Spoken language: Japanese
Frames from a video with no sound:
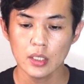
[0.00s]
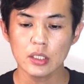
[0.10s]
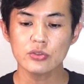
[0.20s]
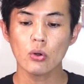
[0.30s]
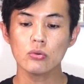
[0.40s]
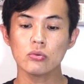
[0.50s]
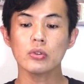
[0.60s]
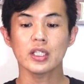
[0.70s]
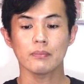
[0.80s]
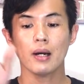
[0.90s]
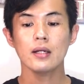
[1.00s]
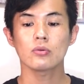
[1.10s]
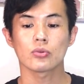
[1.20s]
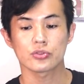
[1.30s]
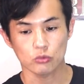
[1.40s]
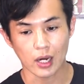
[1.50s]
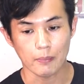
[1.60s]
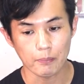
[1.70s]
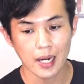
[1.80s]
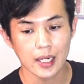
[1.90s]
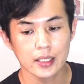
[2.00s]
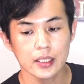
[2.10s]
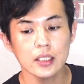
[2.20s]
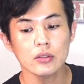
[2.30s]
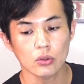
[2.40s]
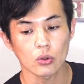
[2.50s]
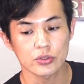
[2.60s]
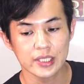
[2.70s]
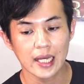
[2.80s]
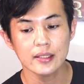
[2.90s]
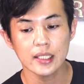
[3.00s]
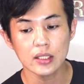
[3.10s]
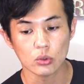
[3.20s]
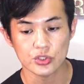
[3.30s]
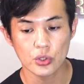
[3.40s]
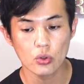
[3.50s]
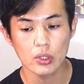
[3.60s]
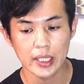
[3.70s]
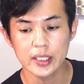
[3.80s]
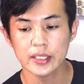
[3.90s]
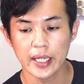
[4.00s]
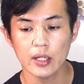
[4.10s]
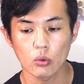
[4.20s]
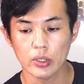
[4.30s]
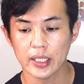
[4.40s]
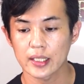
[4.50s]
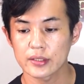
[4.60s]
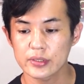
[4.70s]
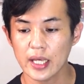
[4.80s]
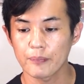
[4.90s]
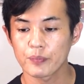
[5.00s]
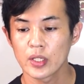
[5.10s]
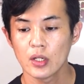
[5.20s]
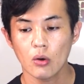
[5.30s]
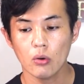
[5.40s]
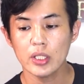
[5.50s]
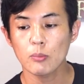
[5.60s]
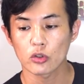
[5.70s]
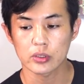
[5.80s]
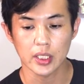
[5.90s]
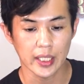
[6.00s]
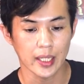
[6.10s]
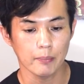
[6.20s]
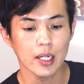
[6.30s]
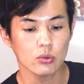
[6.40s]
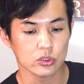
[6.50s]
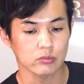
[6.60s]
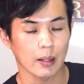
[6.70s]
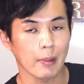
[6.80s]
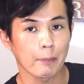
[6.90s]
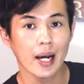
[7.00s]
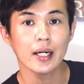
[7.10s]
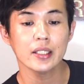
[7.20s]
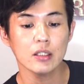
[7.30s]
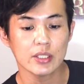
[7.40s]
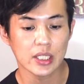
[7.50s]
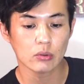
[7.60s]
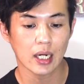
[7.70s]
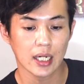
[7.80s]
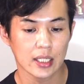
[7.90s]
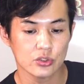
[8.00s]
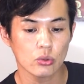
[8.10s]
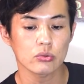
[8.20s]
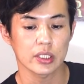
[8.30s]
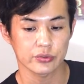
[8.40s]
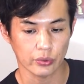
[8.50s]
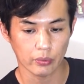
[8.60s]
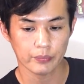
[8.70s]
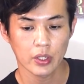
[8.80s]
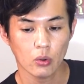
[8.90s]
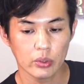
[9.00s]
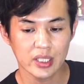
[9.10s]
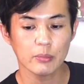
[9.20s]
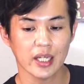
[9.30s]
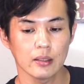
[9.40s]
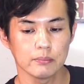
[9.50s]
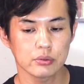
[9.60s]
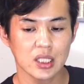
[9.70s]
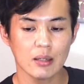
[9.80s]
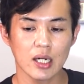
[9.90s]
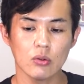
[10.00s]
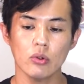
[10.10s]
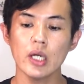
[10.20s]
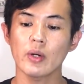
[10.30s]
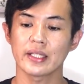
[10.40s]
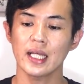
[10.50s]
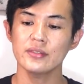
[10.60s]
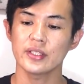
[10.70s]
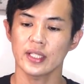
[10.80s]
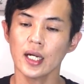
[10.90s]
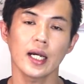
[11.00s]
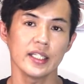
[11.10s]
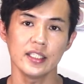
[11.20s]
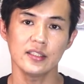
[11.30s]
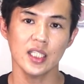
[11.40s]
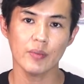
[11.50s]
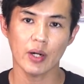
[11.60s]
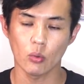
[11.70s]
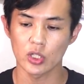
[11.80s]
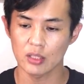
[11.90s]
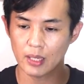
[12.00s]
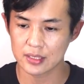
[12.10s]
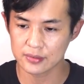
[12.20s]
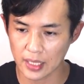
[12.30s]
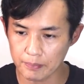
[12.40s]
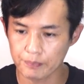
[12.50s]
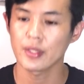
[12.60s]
で、その時にマルコスは罰金と3年の懲役刑を受けたんですね。ほいでもってね、マルコスは、まあ、罰金はちゃんと払っちょるんですよ。ほいでもね、豚箱へはなぜだか言ってはおりません。